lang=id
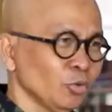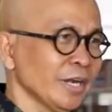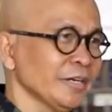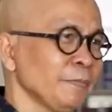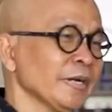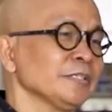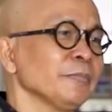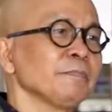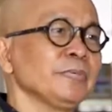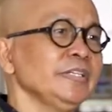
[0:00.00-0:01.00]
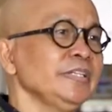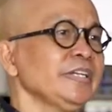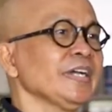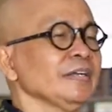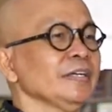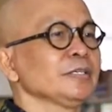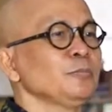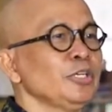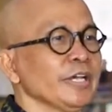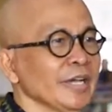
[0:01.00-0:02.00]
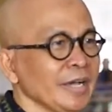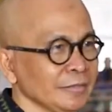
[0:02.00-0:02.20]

Departemen Pendidikan dan Kebudayaan.